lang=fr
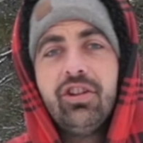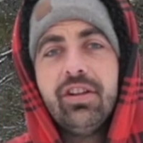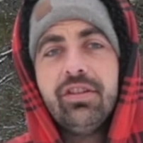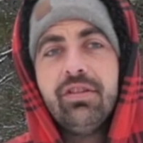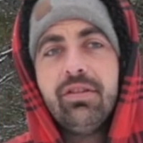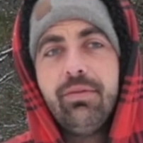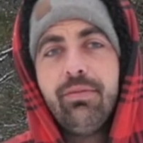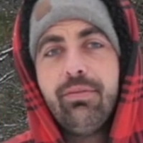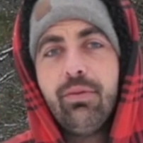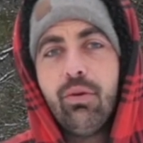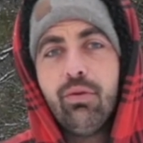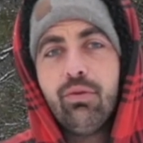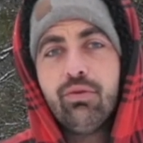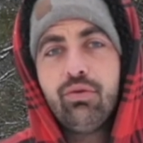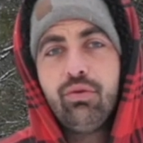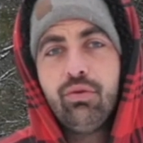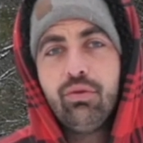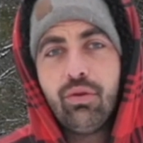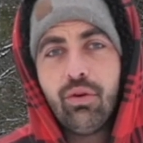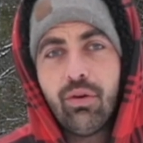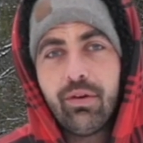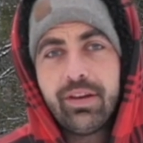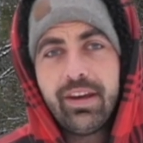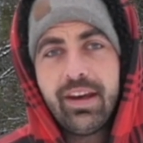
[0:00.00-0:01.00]
les différents
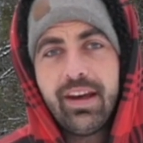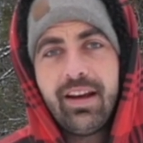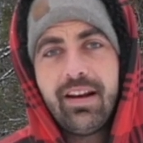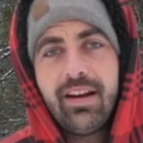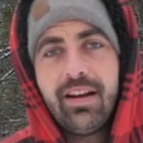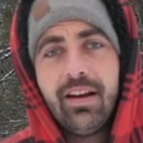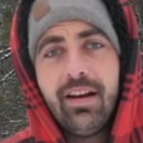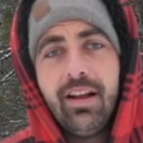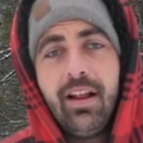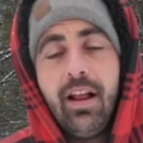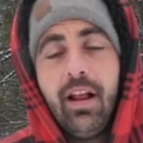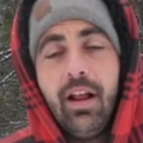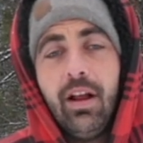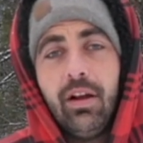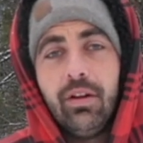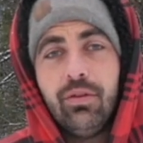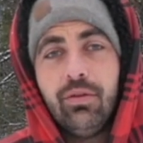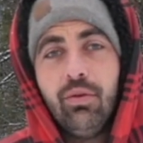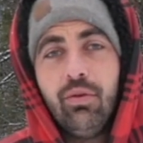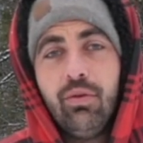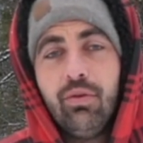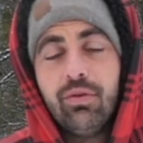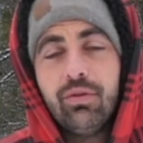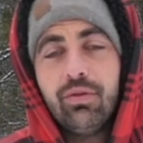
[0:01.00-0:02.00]
tutoriels.
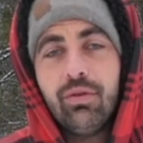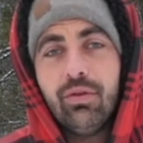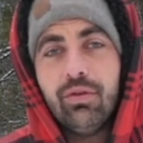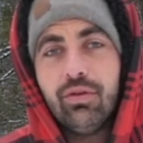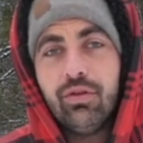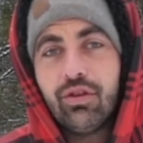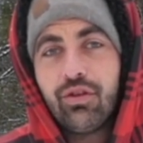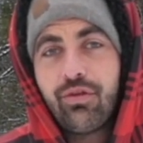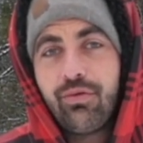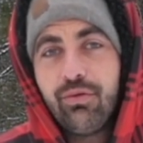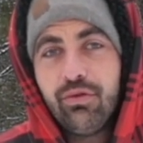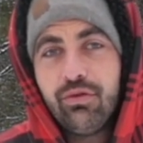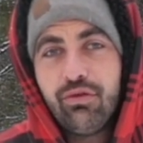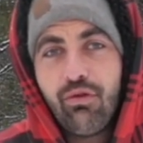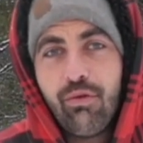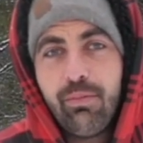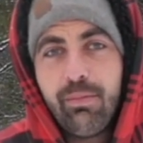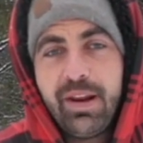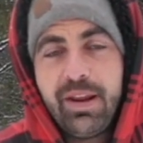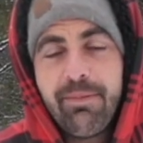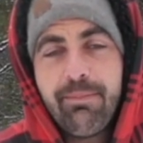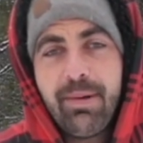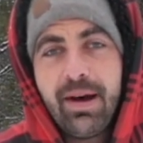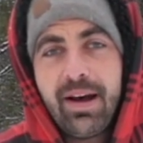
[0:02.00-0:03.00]
Donc je vous
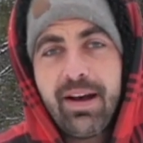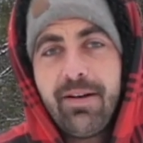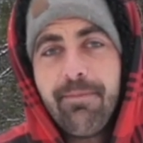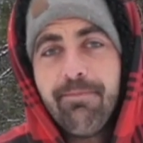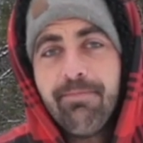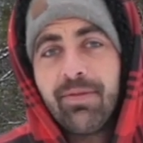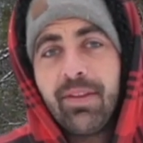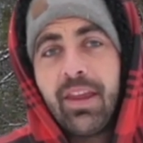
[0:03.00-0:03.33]
oublie pas.